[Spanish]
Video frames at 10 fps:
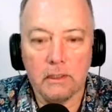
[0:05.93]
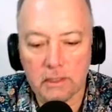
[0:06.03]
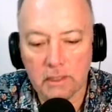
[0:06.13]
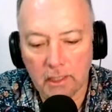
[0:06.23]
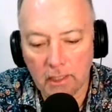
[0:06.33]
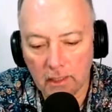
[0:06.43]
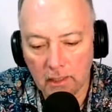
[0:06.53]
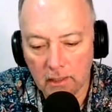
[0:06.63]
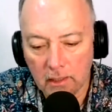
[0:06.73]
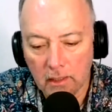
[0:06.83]

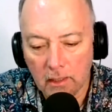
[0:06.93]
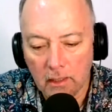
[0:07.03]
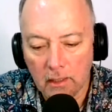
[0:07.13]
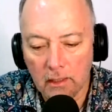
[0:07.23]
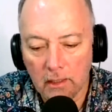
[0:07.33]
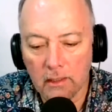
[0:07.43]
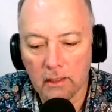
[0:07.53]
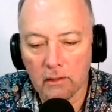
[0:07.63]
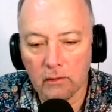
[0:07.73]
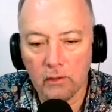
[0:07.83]
Chañaral,
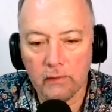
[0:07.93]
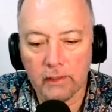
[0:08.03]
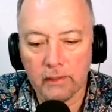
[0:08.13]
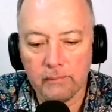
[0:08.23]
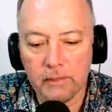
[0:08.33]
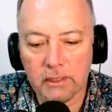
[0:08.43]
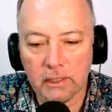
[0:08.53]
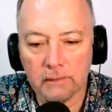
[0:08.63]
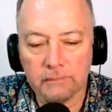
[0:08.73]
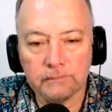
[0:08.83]
Hilda Olivares
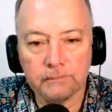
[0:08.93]
Michea,